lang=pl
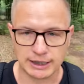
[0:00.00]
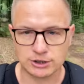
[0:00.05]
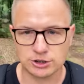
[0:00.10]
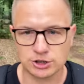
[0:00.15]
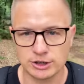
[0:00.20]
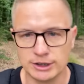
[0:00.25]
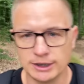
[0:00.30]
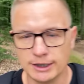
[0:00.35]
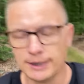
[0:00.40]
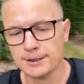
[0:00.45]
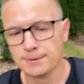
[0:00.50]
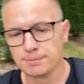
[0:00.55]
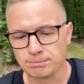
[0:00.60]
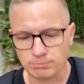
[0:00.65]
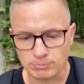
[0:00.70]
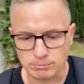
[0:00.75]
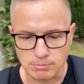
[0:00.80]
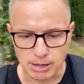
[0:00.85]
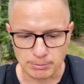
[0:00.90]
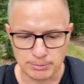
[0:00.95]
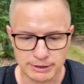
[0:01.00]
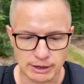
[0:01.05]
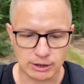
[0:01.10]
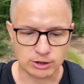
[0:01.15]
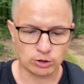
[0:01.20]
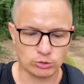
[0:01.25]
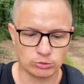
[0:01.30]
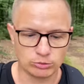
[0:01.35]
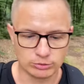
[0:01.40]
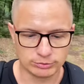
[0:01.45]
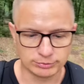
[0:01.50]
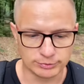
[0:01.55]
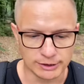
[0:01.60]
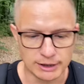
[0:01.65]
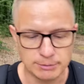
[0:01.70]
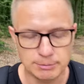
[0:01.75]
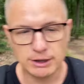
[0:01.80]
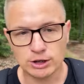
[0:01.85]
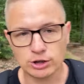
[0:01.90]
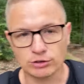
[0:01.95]
Czyli mamy taką
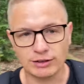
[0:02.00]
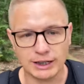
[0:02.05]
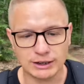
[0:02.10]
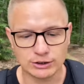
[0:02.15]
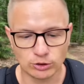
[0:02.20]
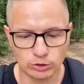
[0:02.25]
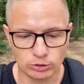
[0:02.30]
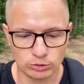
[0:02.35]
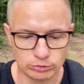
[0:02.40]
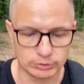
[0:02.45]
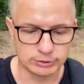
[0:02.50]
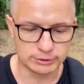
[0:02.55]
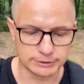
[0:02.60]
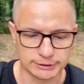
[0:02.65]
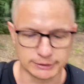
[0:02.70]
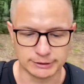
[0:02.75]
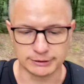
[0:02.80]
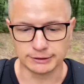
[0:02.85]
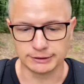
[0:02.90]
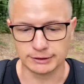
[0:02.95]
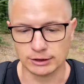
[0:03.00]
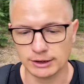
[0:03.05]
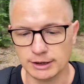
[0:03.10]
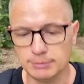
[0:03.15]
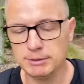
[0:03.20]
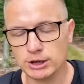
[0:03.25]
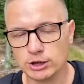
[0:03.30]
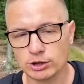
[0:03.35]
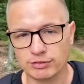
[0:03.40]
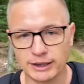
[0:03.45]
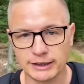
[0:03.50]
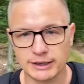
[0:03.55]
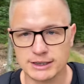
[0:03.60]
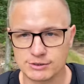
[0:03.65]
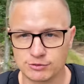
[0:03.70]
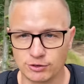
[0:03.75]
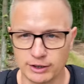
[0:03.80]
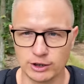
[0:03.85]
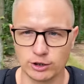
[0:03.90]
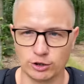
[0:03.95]
limitowaną, limitowanie
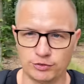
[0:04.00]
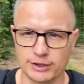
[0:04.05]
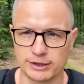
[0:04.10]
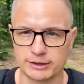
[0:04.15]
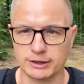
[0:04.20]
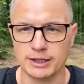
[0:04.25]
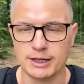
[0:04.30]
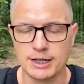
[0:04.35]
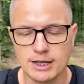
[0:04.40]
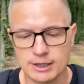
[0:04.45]
swojej oferty.